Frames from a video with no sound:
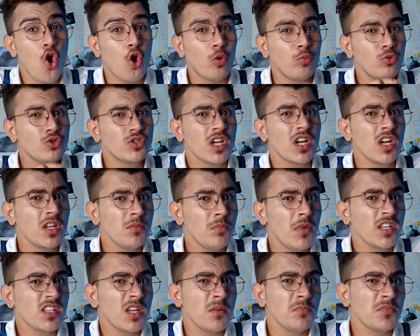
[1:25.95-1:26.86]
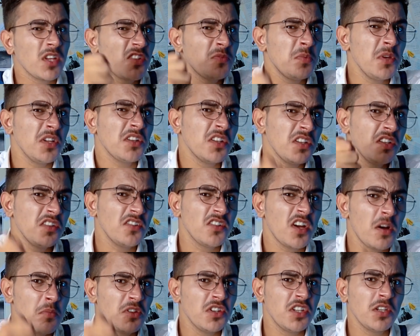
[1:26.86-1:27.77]
ومجرد ما تم تثبيت
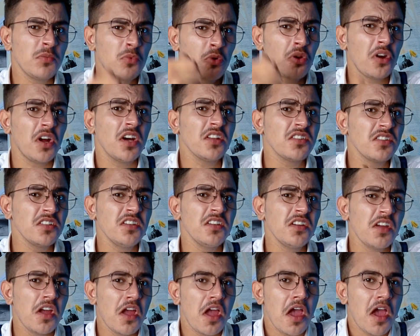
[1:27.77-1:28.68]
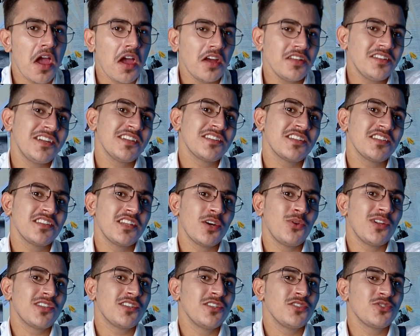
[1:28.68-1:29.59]
النظام الديمقراطي قدرت
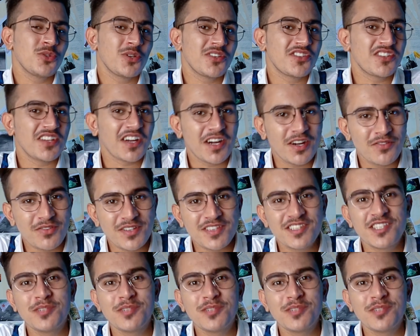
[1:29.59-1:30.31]
الدولة تنشر الثقافة